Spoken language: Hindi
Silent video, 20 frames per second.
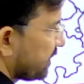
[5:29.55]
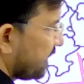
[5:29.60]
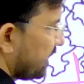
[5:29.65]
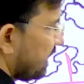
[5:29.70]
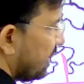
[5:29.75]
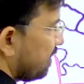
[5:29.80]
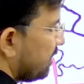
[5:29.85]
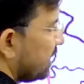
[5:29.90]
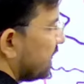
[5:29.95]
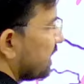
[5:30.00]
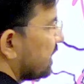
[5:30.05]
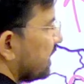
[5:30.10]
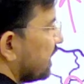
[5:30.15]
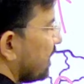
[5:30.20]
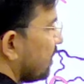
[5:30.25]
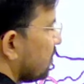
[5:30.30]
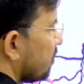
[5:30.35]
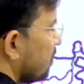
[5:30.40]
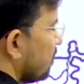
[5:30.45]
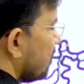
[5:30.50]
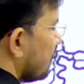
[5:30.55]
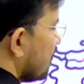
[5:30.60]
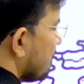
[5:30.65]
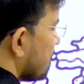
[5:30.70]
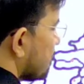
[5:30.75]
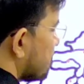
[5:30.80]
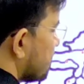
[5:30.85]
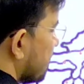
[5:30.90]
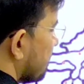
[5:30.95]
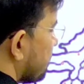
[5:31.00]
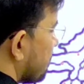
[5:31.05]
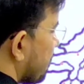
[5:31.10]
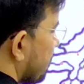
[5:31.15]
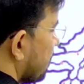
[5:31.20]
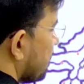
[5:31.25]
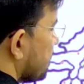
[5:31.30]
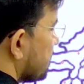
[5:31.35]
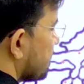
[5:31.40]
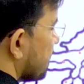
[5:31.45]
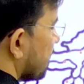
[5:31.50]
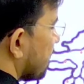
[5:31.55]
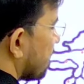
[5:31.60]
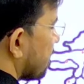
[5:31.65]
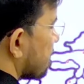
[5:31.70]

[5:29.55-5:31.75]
यहां मैं लिख दे रहा हूँ जब कोई जल